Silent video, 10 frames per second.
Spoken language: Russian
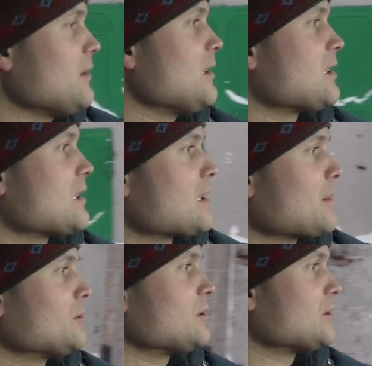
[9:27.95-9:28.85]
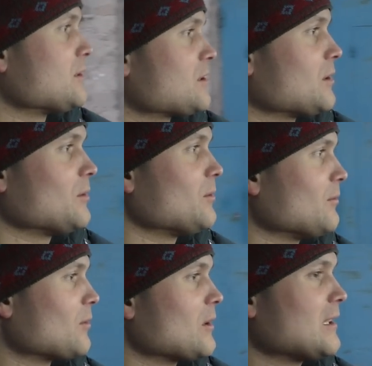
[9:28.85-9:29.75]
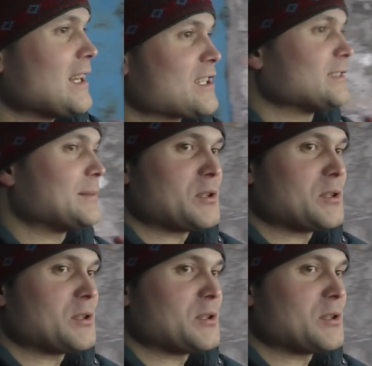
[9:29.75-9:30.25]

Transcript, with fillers: видите, сейчас так получилось, что ну вроде начало